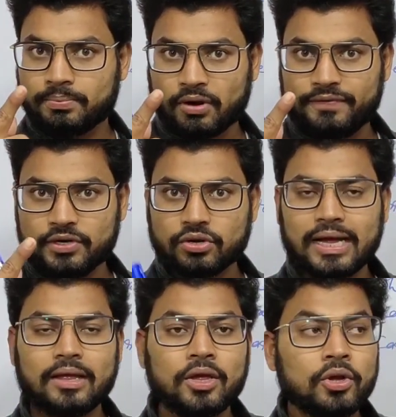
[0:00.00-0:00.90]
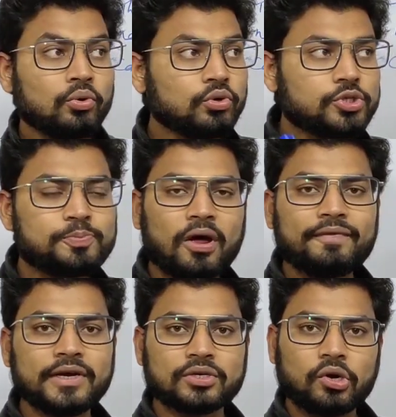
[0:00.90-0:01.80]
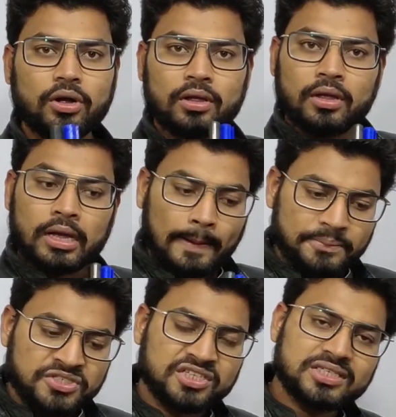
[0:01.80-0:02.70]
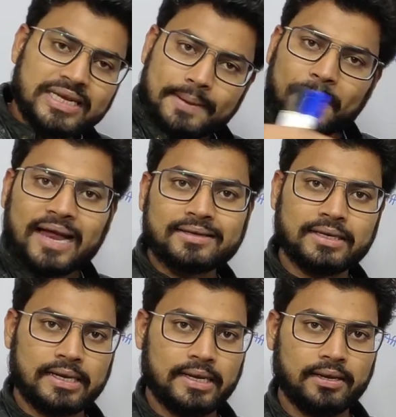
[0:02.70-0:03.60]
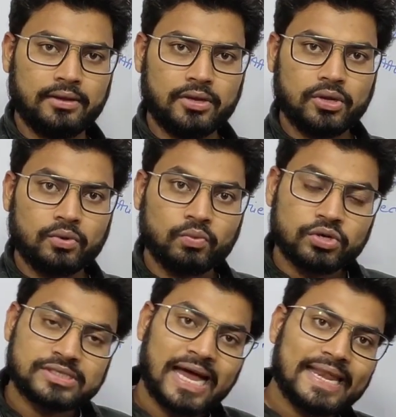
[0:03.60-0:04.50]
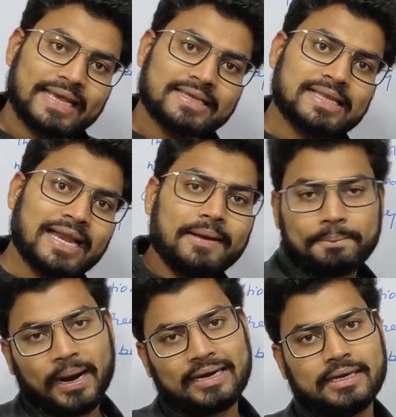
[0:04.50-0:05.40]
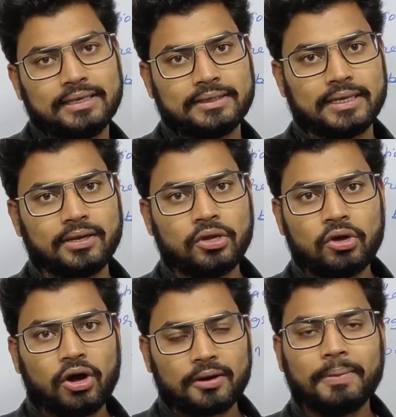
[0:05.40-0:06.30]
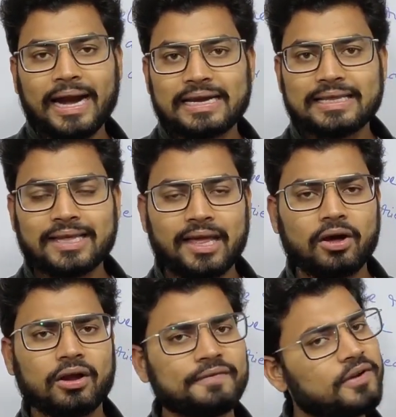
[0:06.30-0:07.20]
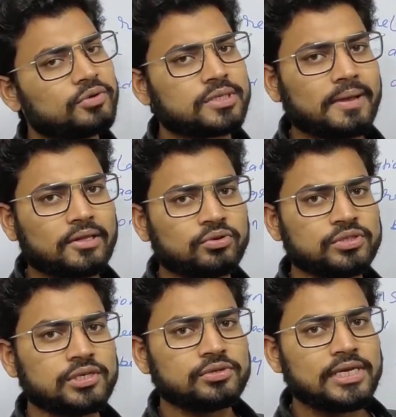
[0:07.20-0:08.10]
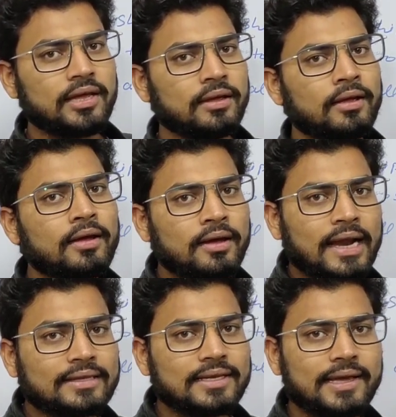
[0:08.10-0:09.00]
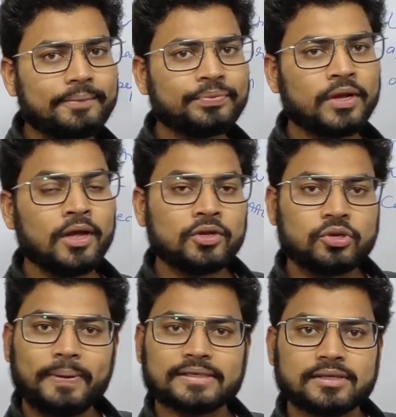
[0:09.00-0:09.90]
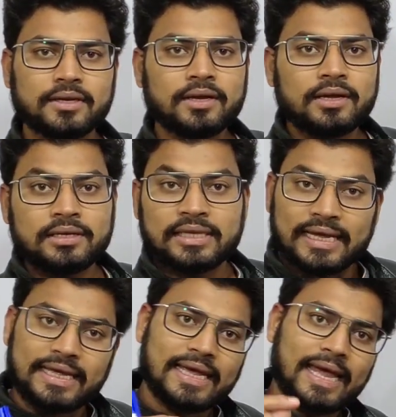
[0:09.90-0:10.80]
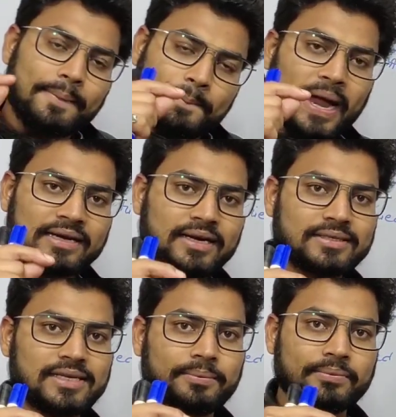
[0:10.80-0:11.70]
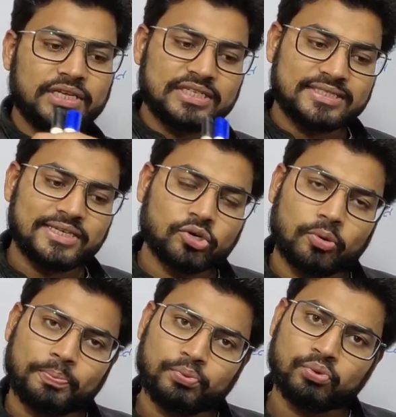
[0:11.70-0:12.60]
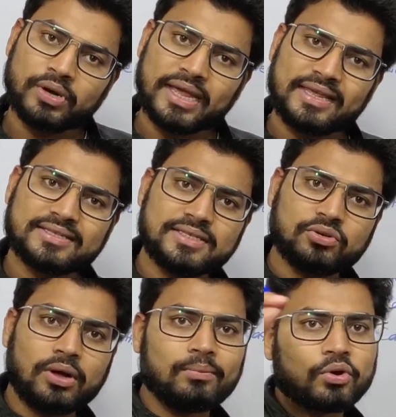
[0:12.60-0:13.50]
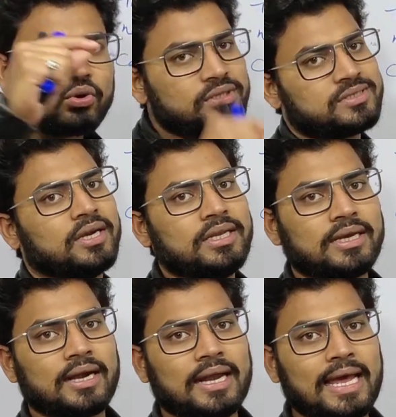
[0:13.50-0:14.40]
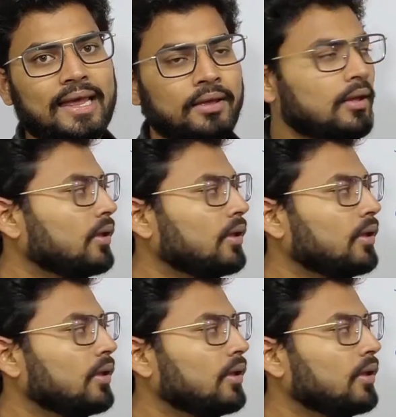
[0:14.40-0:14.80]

प्रॉफिट होगा उस प्रॉफिट को हम जितने पार्टनर हैं वो सारे के सारे बांट लेते हैं और बांट लेते हैं और फिर उसके बाद खुशी खुशी रहते हैं तो बस यही है पार्टनरशिप इसी को पूरे इसी को हम लोग को स्टडी करना है